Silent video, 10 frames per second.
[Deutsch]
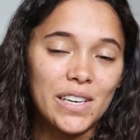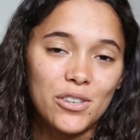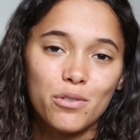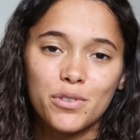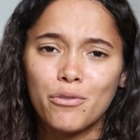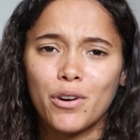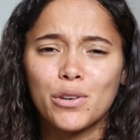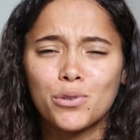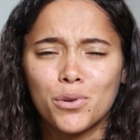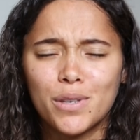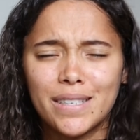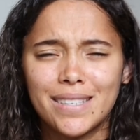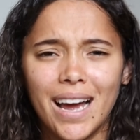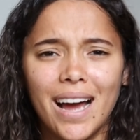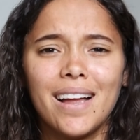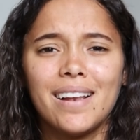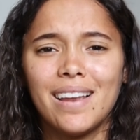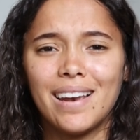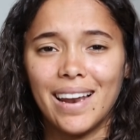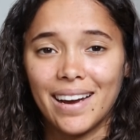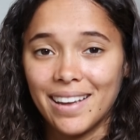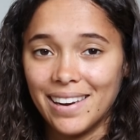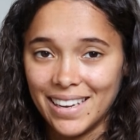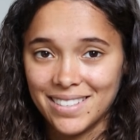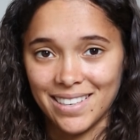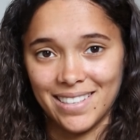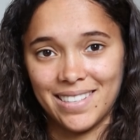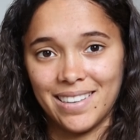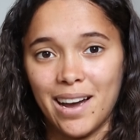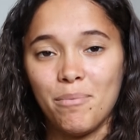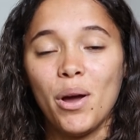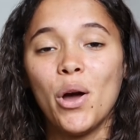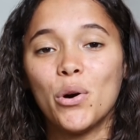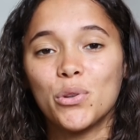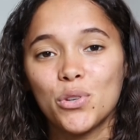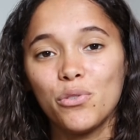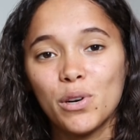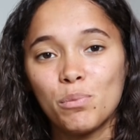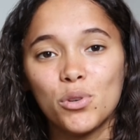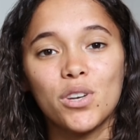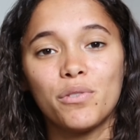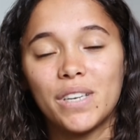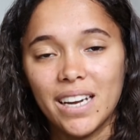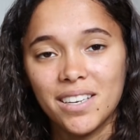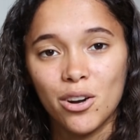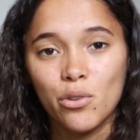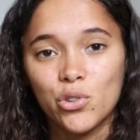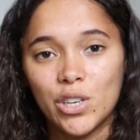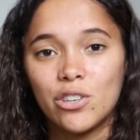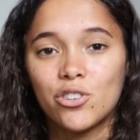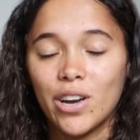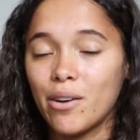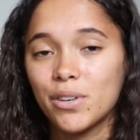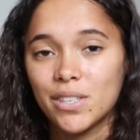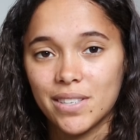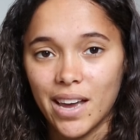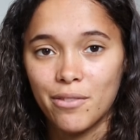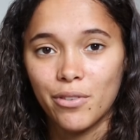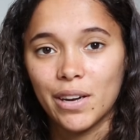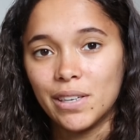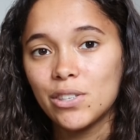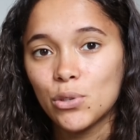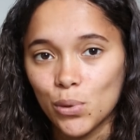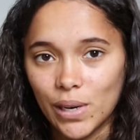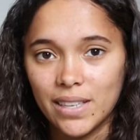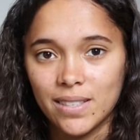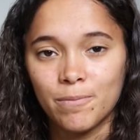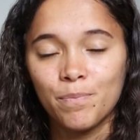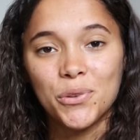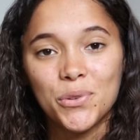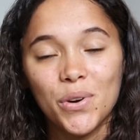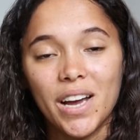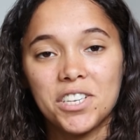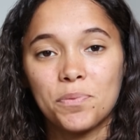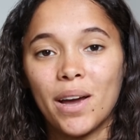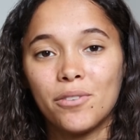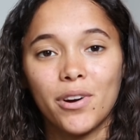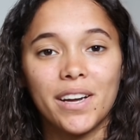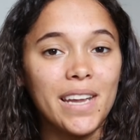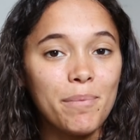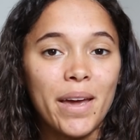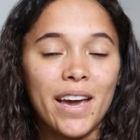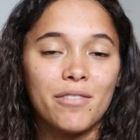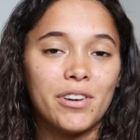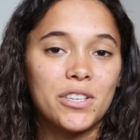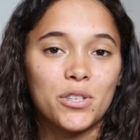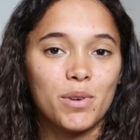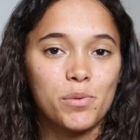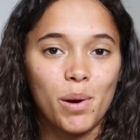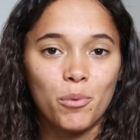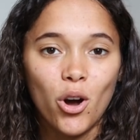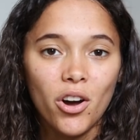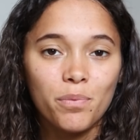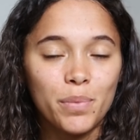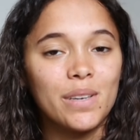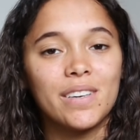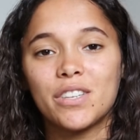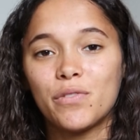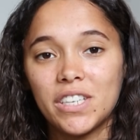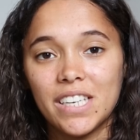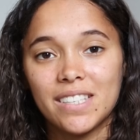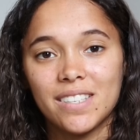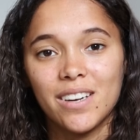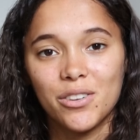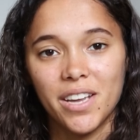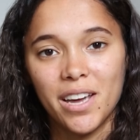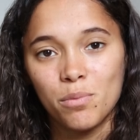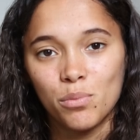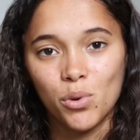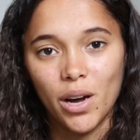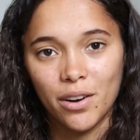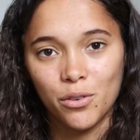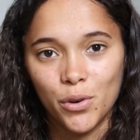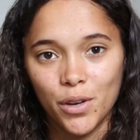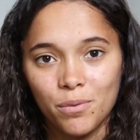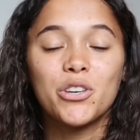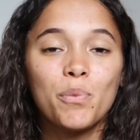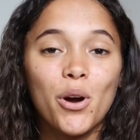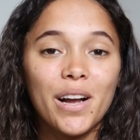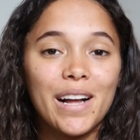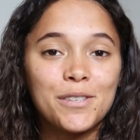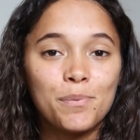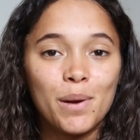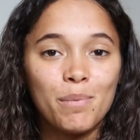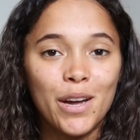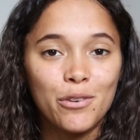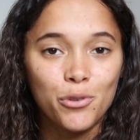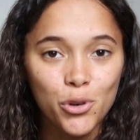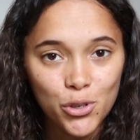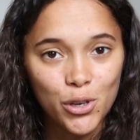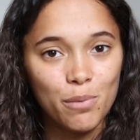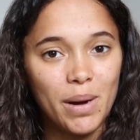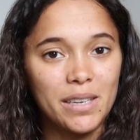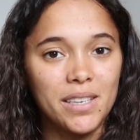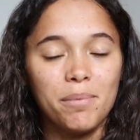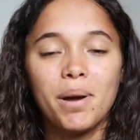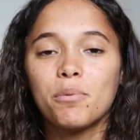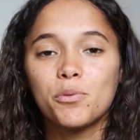weil ich oft einfach total lange Leselisten habe und so viele Bücher wie da draufstehen, schaffe ich es einfach nicht zu lesen. Und so kann ich mir einfach nebenher, wenn ich zum Beispiel am Kochen bin, das Wichtigste aus einem Buch anhören. Heute Morgen, als ich mir mein Frühstück gemacht habe,